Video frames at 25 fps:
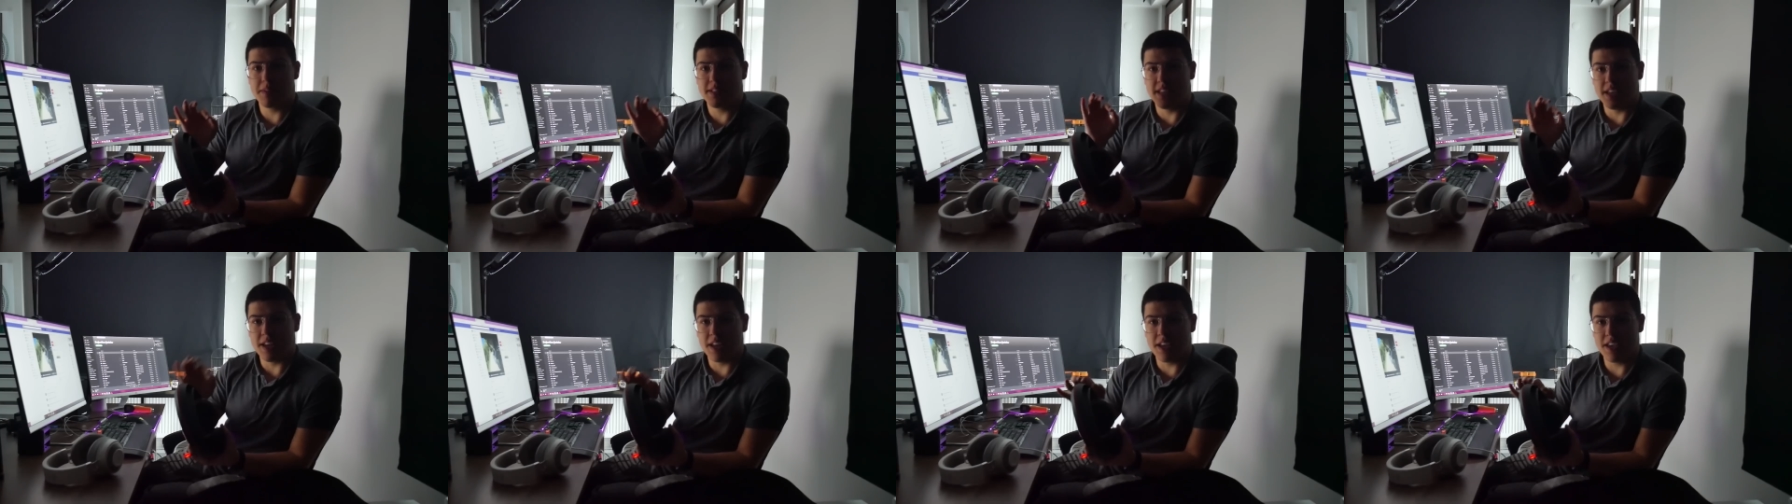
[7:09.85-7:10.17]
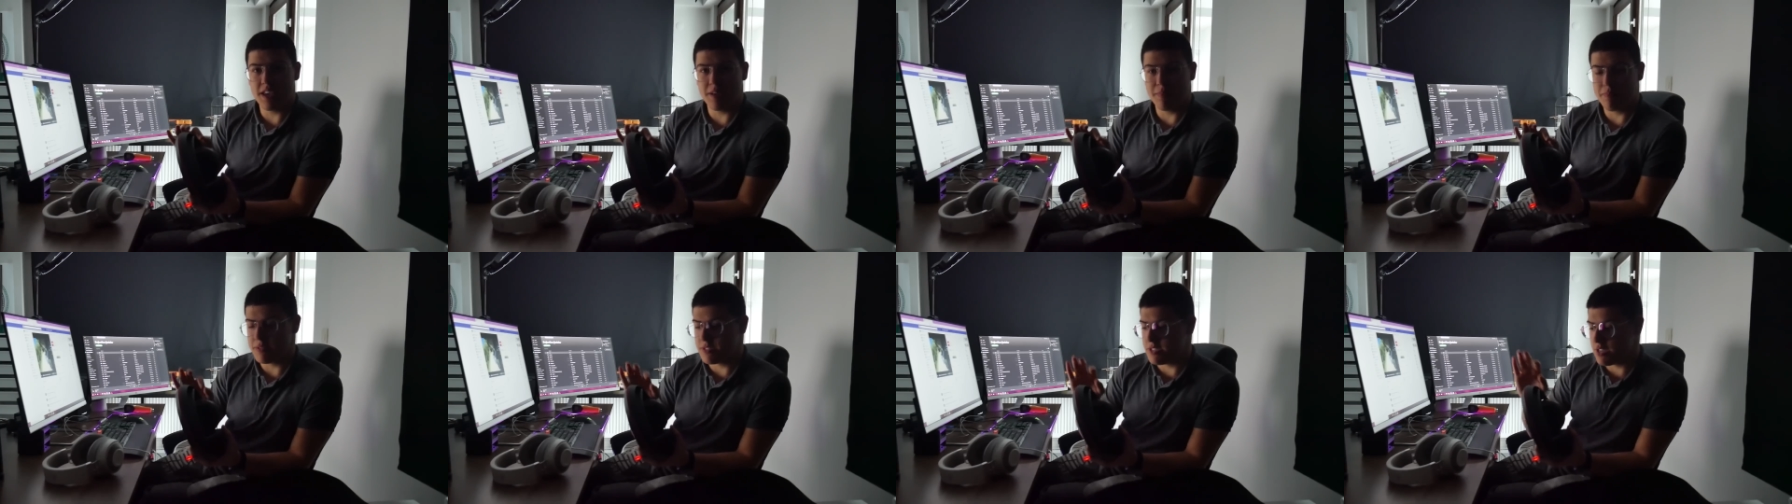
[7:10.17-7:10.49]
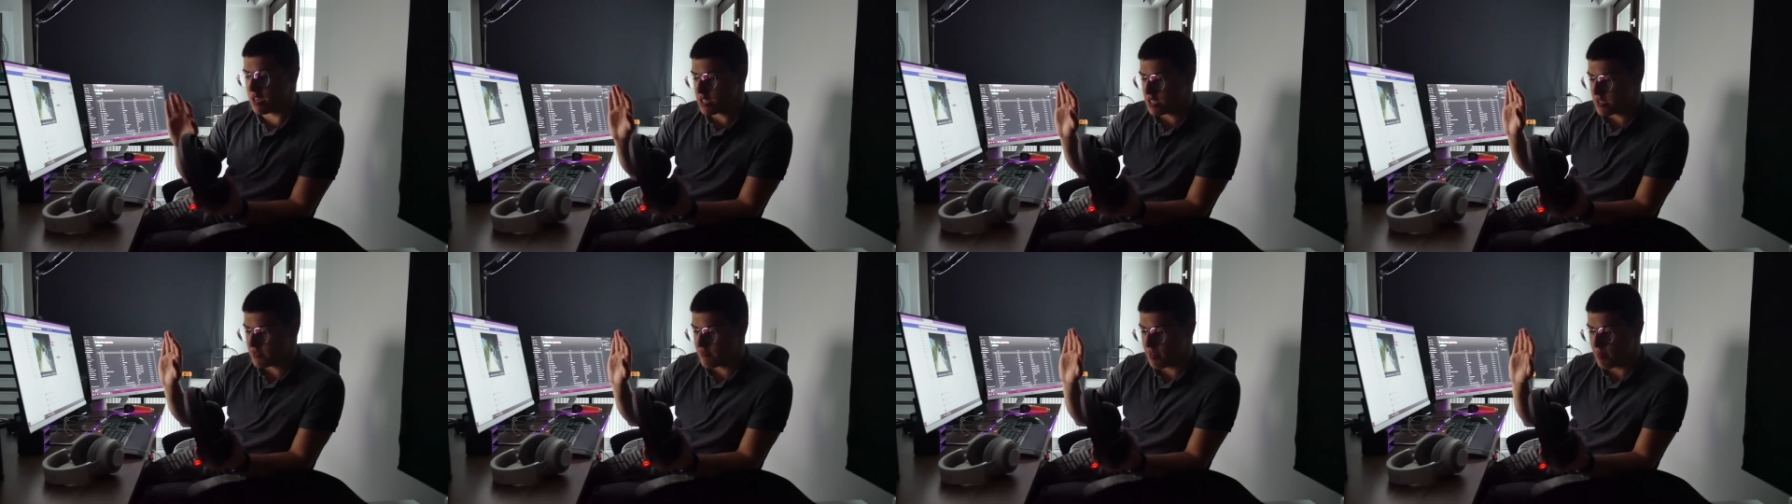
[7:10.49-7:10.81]
bir deney
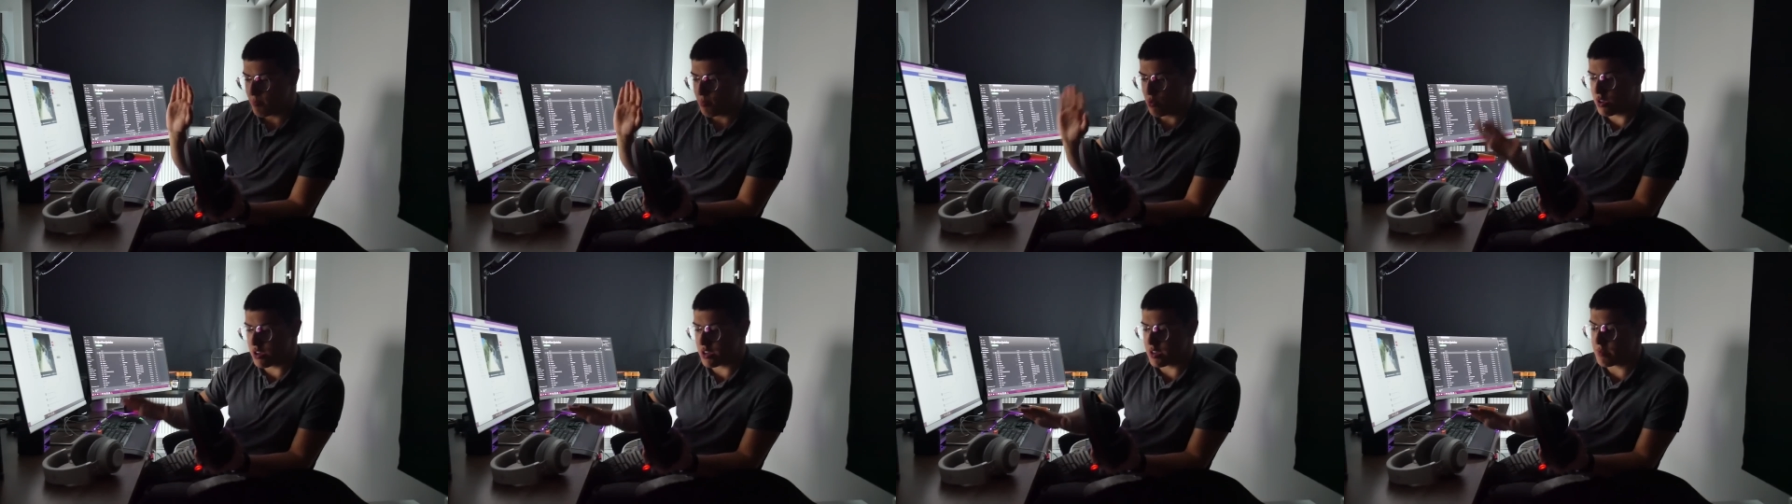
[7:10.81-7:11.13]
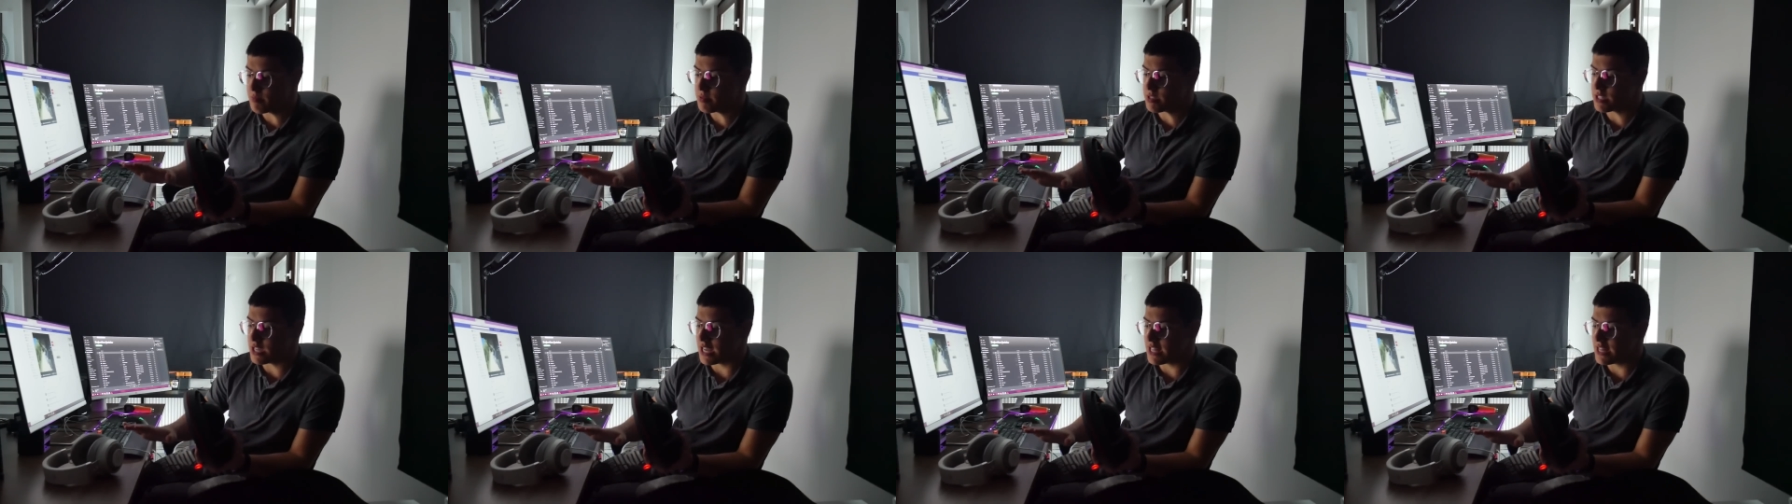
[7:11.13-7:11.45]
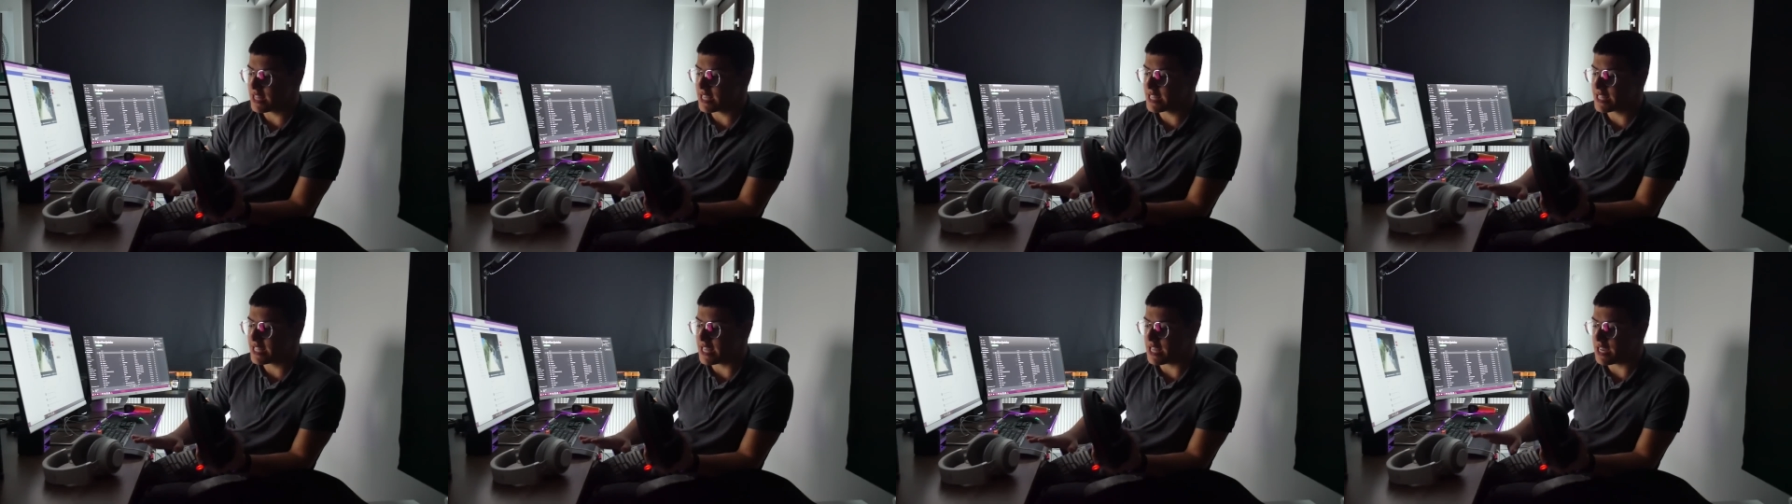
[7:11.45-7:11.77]
yapacağız ve bu yarım
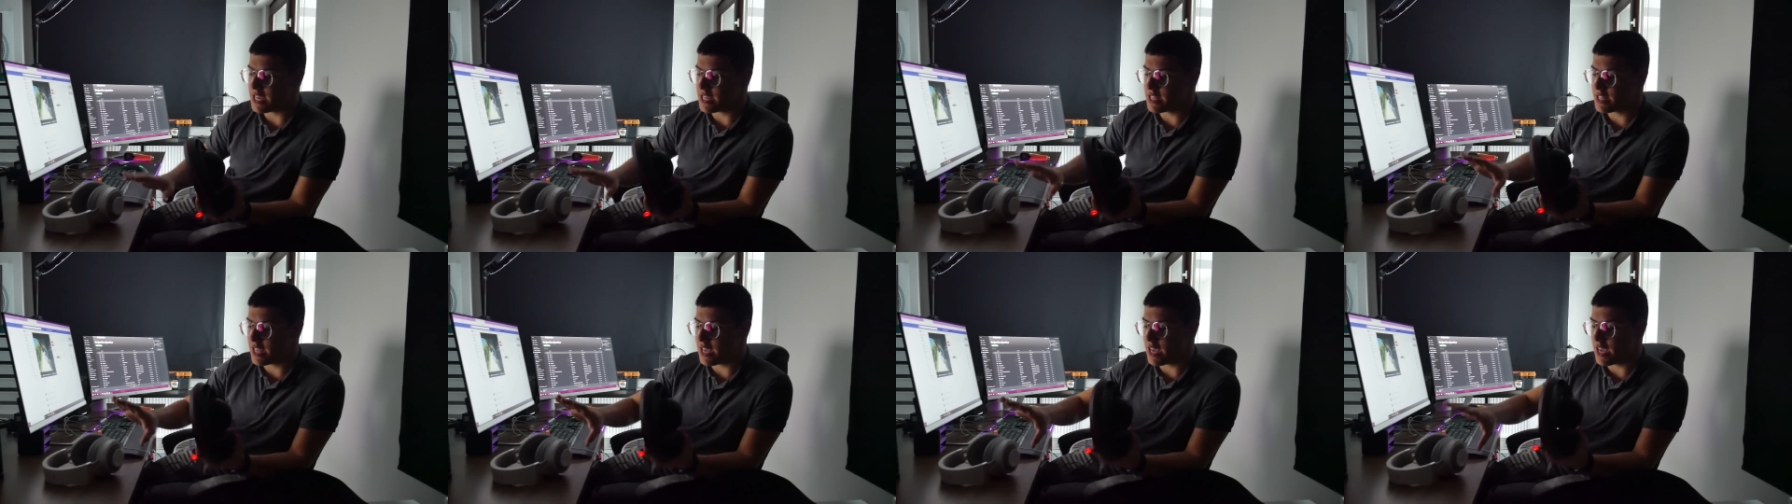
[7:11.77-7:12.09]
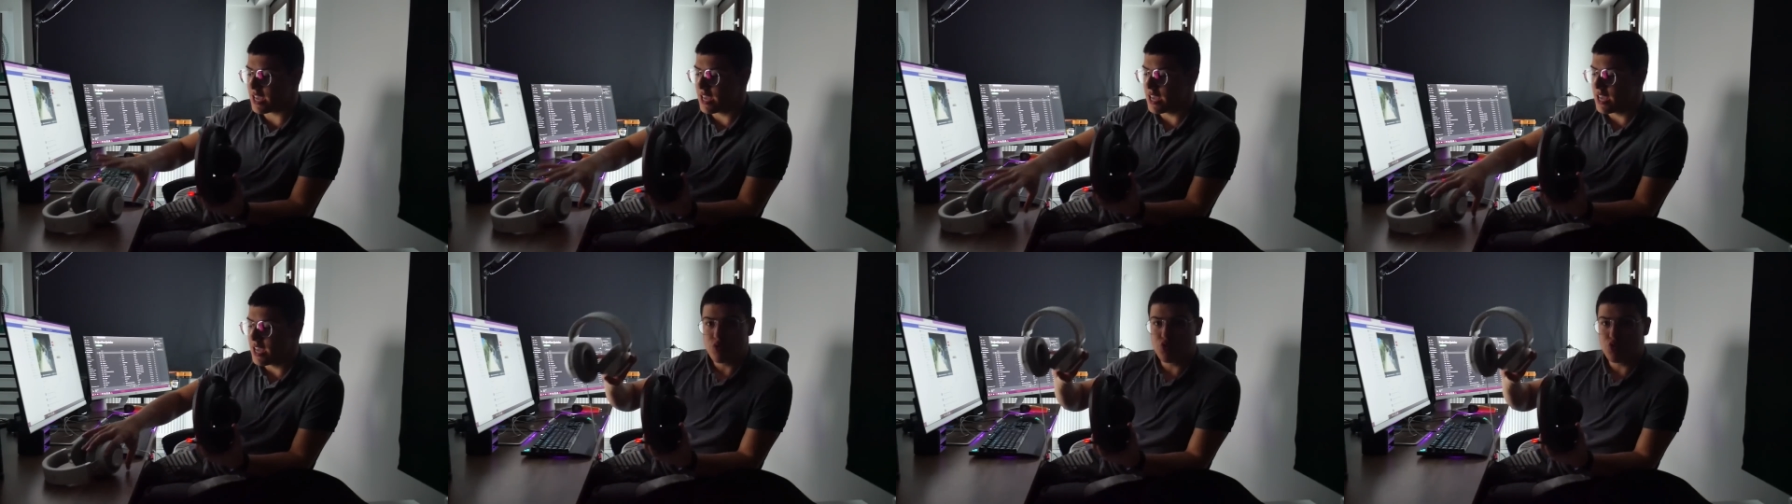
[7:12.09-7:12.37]
saatlik deneyde